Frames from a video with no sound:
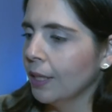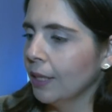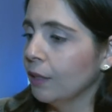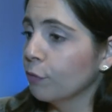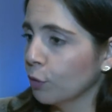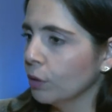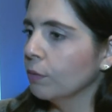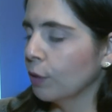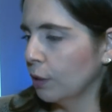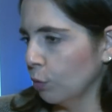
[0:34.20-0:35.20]
ele
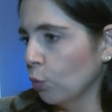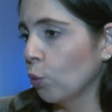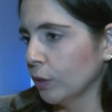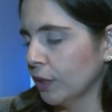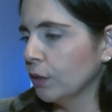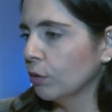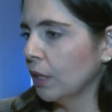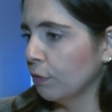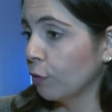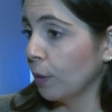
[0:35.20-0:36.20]
foi, ele, o conceito
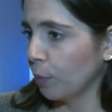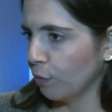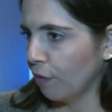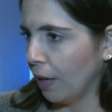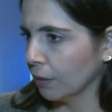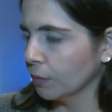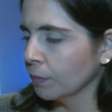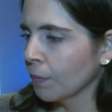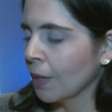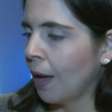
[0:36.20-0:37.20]
dele foi
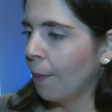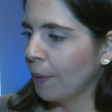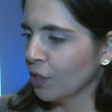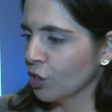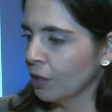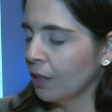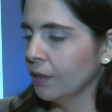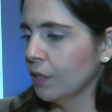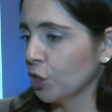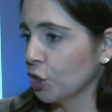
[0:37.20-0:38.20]
aprovado. A partir
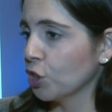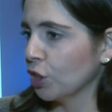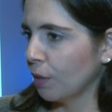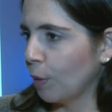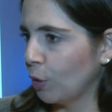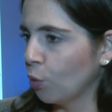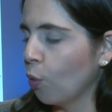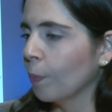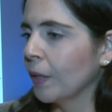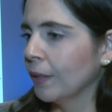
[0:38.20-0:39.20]
daí, a gente trabalha
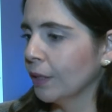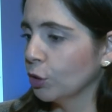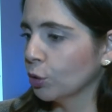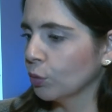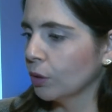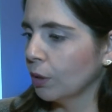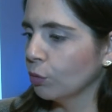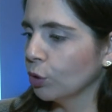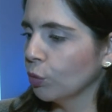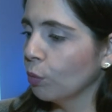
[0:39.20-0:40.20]
trabalhou na
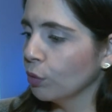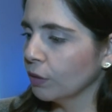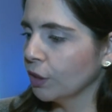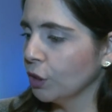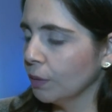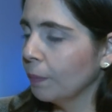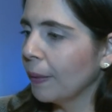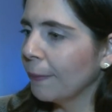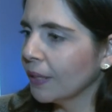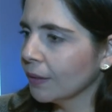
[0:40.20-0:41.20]
discussão de como que a gente
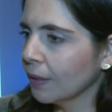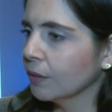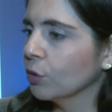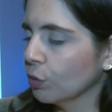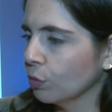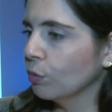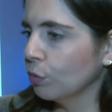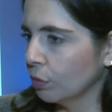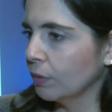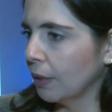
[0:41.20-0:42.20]
implementa
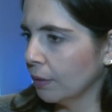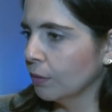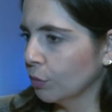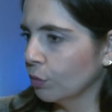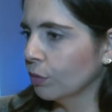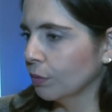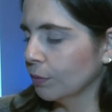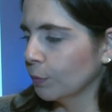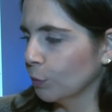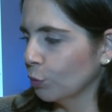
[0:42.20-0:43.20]
isso na, no,
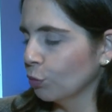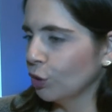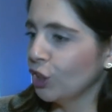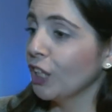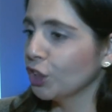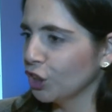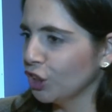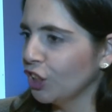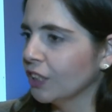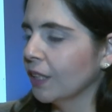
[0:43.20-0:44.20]
no, no, dia a
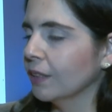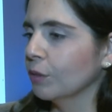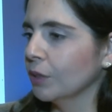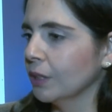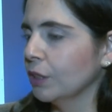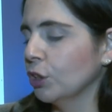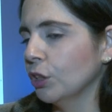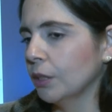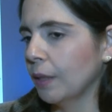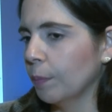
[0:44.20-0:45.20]
dia. Né? Então, assim, a
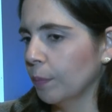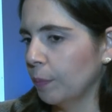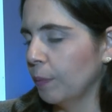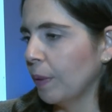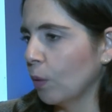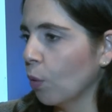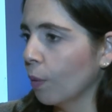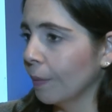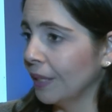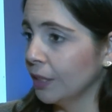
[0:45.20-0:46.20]
gente tá,
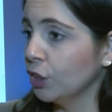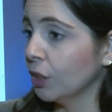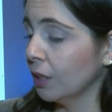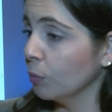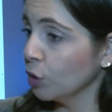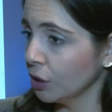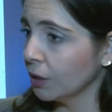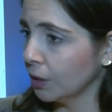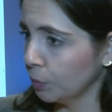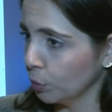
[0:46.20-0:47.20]
preparou uma lista de
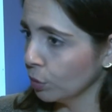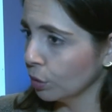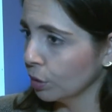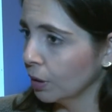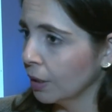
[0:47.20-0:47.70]
municípios